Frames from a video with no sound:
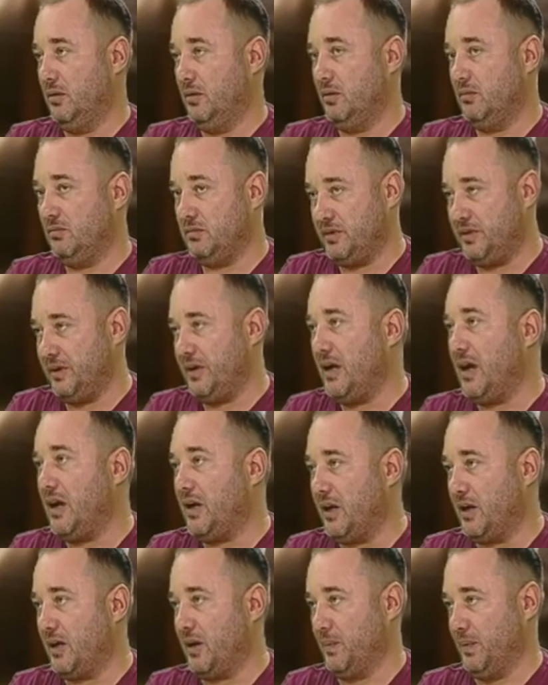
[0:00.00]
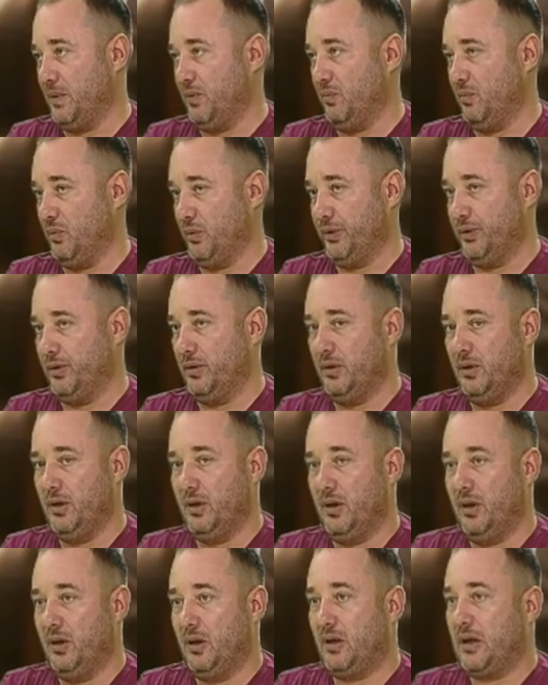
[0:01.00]
Вот реально капля в море.
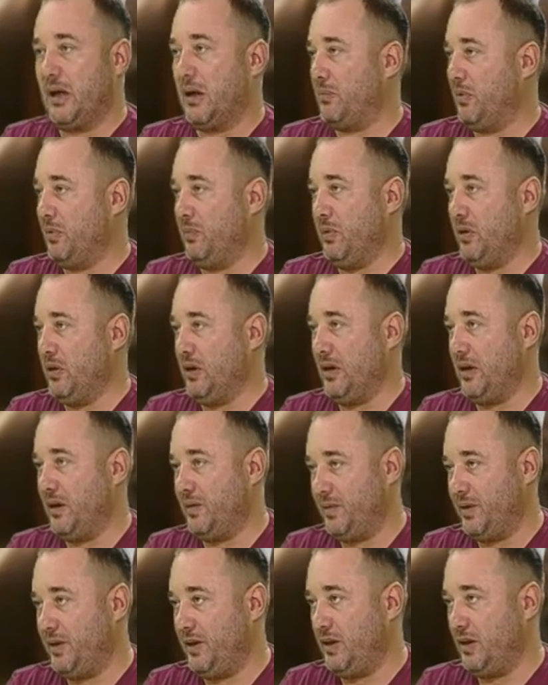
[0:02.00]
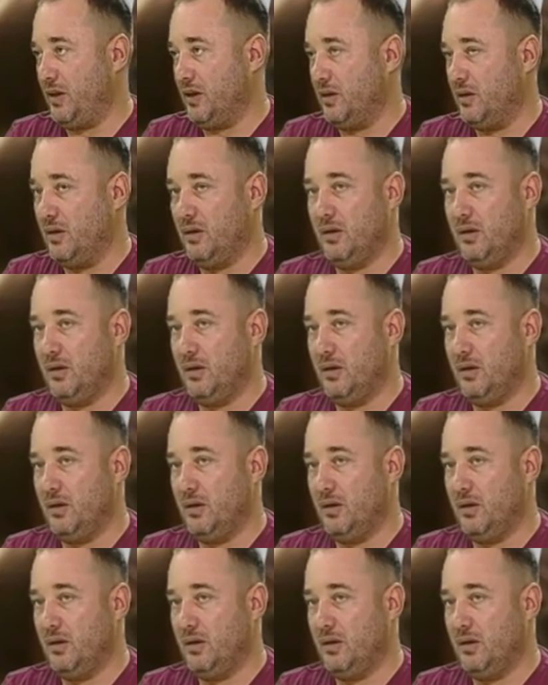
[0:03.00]
Как бы мы ни говорили,